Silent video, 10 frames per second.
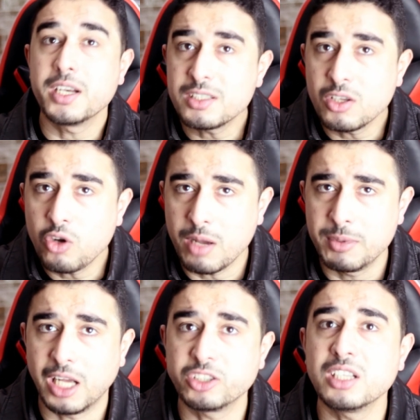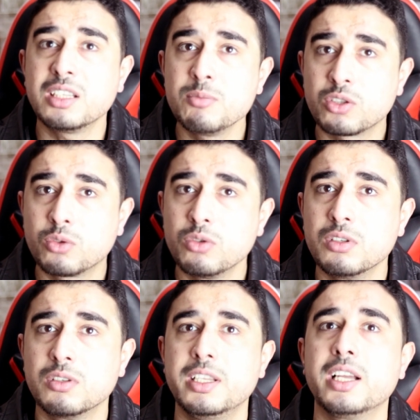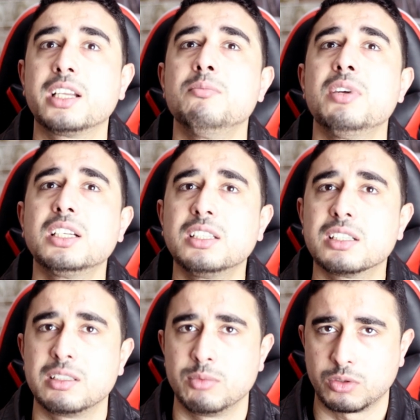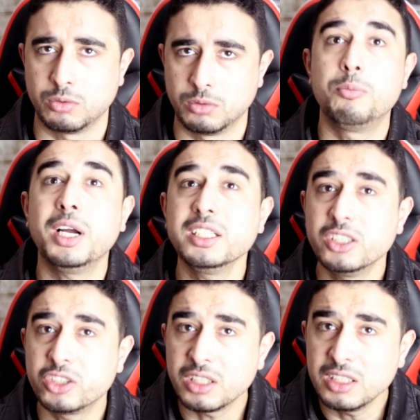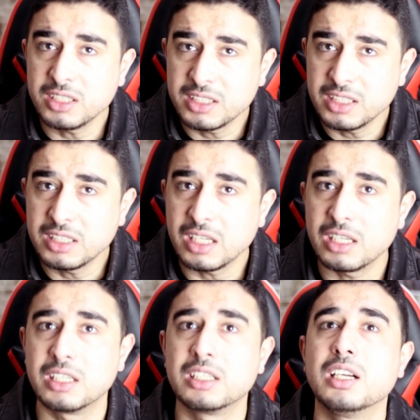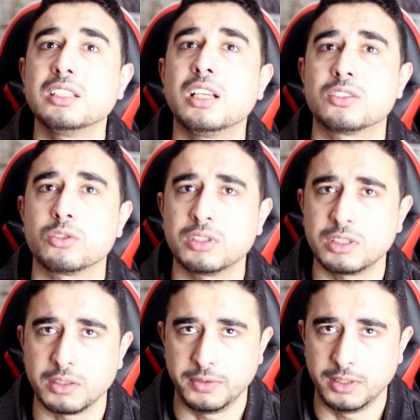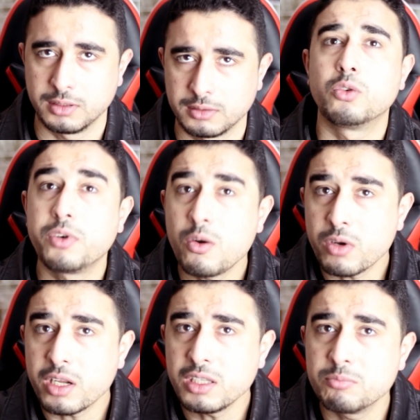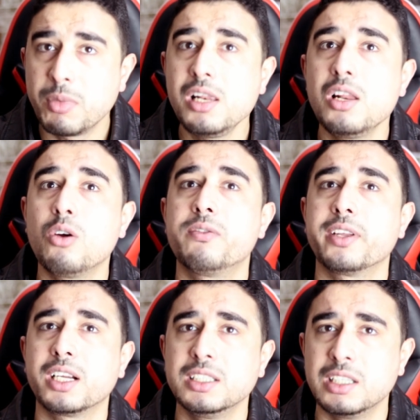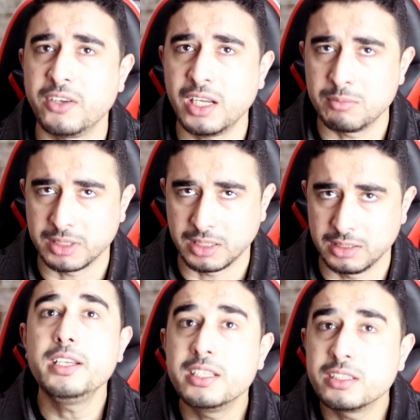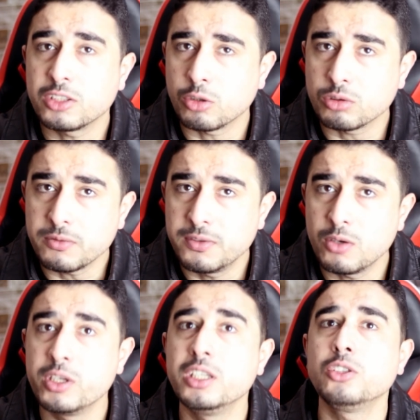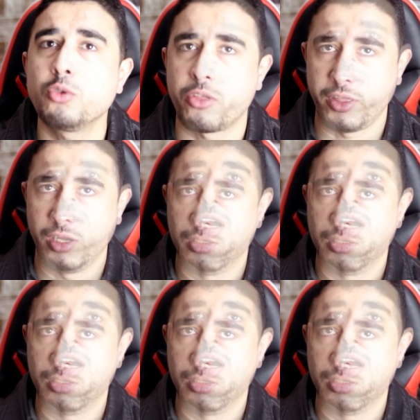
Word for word: فنزلوا حبل عشان تمسكه لكن ما قدرت تمسكه وبعد 20 دقيقة انقطع صوت الطفلة وفورا بلغوا فرق الدفاع المدني إلا انتشلوا الطفلة وهي جثة